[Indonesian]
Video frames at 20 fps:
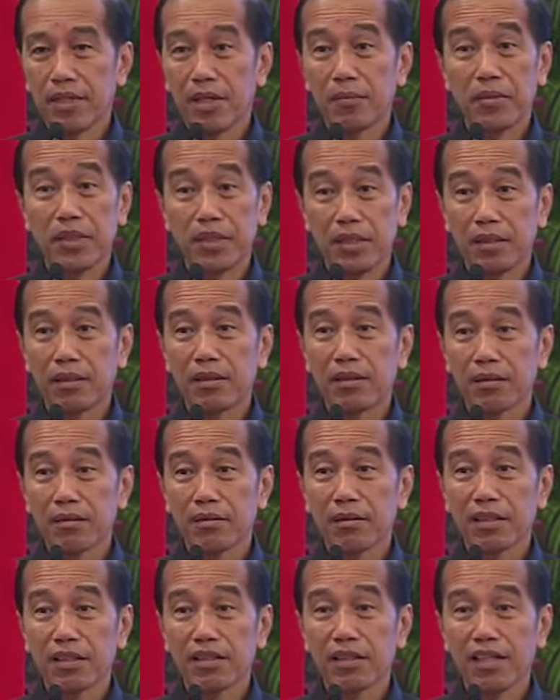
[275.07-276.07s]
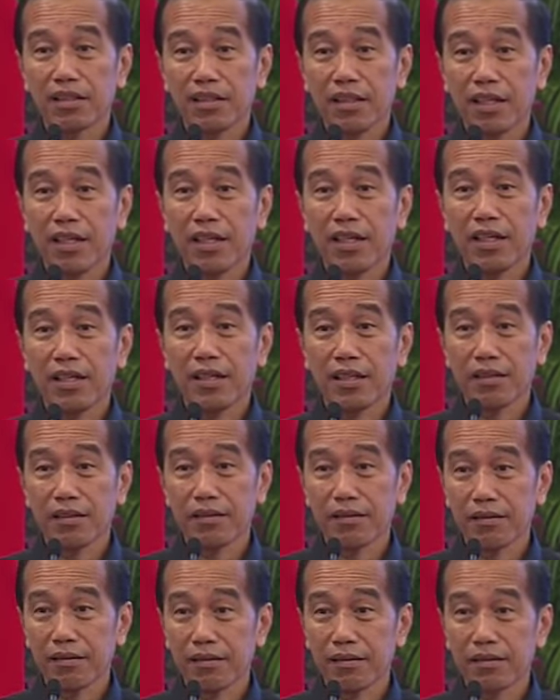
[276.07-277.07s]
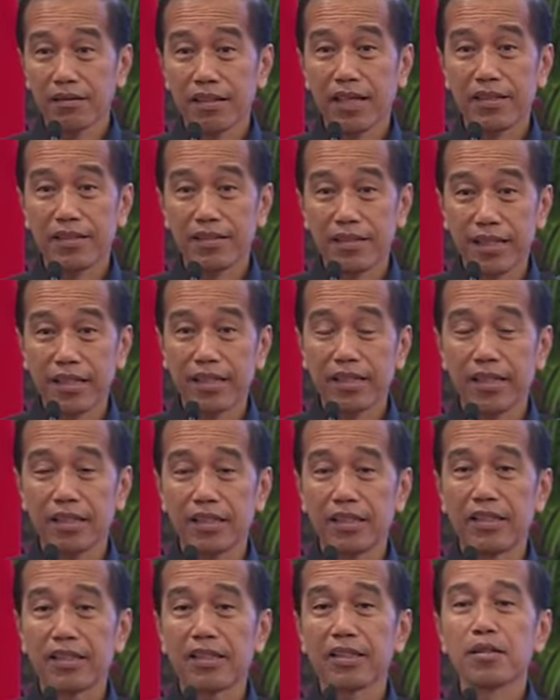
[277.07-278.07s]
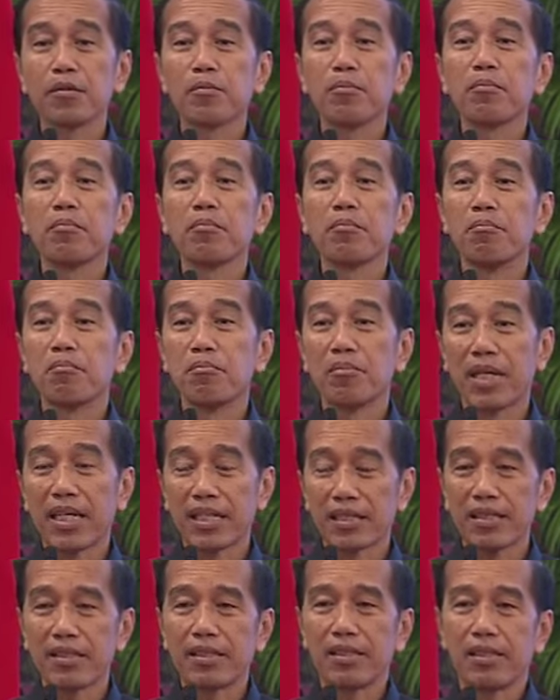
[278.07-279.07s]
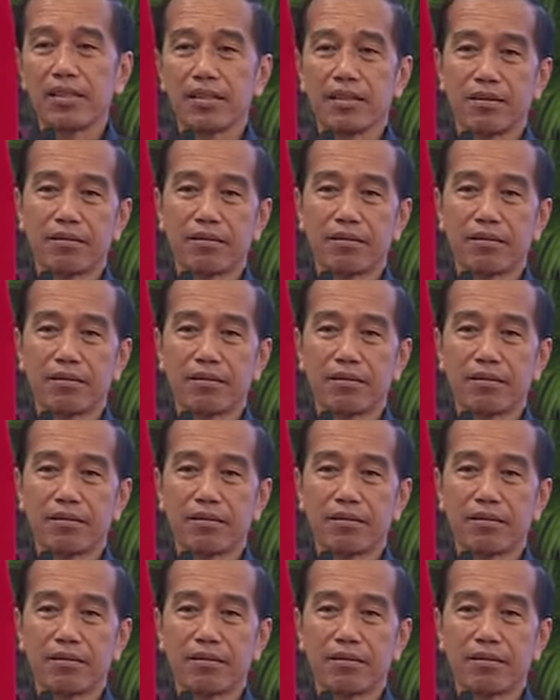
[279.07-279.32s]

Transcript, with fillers: Tapi ternyata saya cek lagi, masih